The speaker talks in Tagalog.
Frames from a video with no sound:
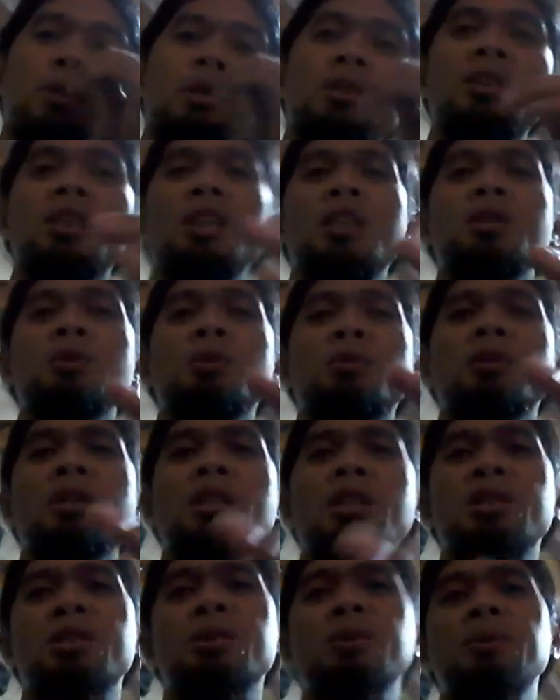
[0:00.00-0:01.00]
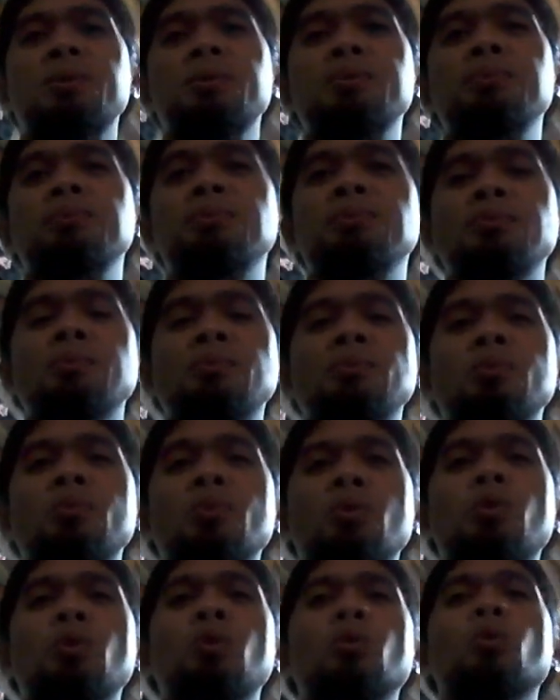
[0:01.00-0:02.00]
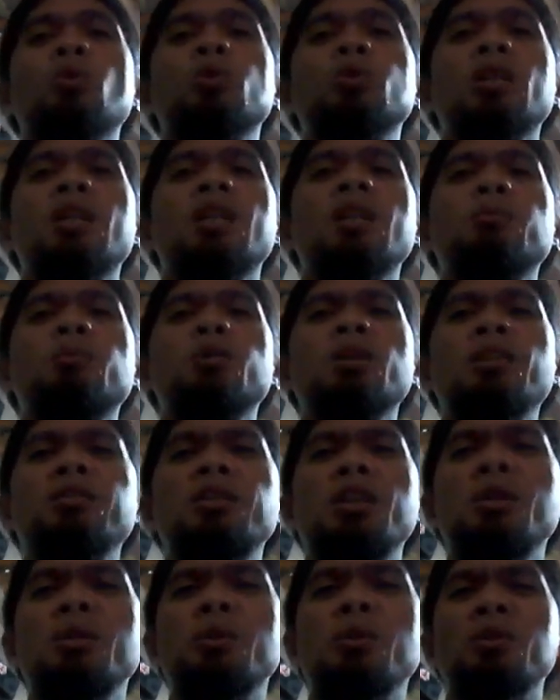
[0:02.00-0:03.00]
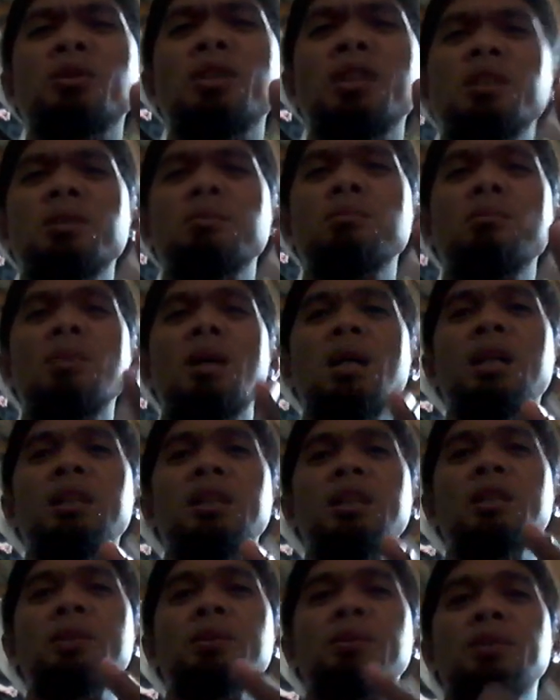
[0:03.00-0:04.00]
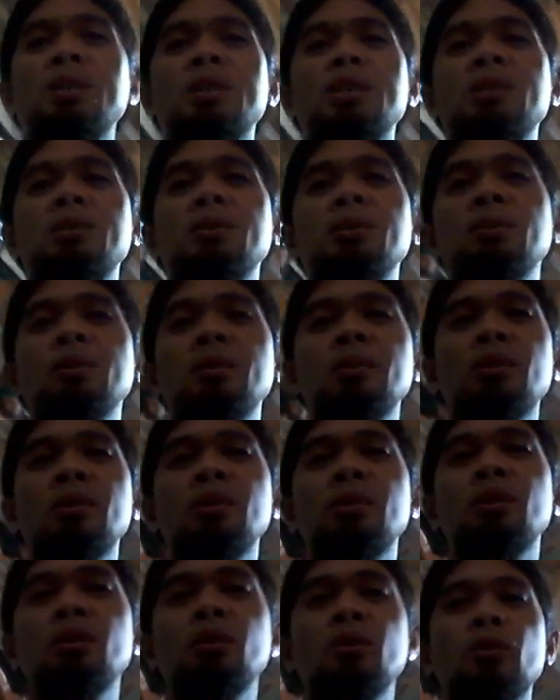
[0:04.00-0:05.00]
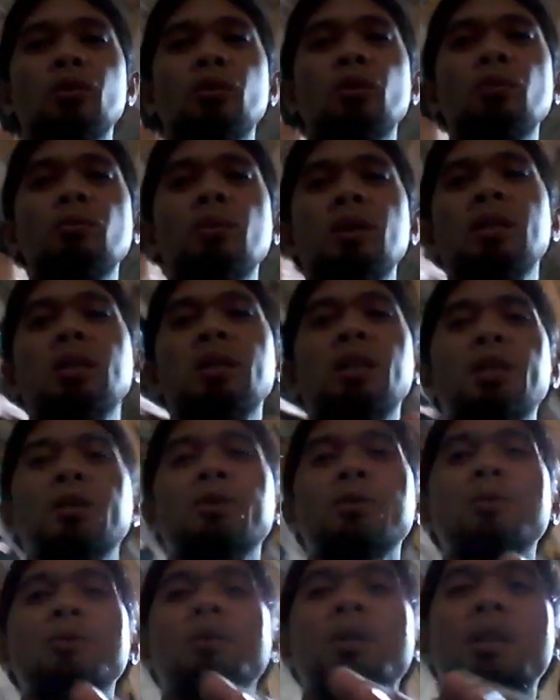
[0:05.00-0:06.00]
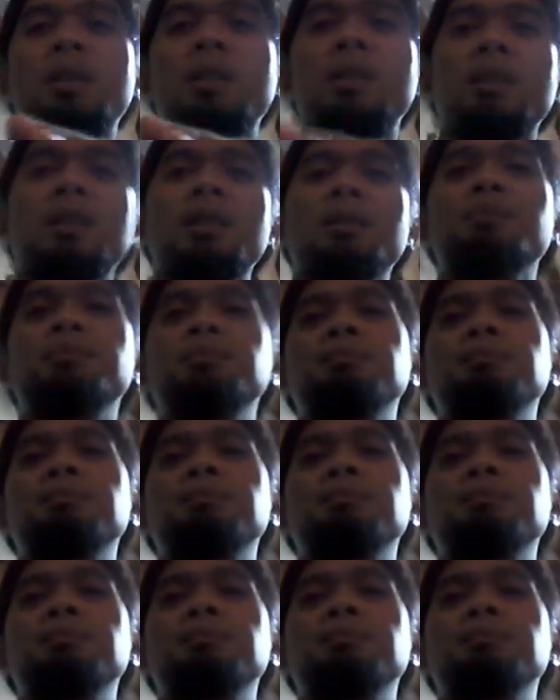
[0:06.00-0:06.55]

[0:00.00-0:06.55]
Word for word: si Hesus Kristo. Ug usara pud ang tinuod nga simbahan ni Hesus Kristo, Roman Catholic ra.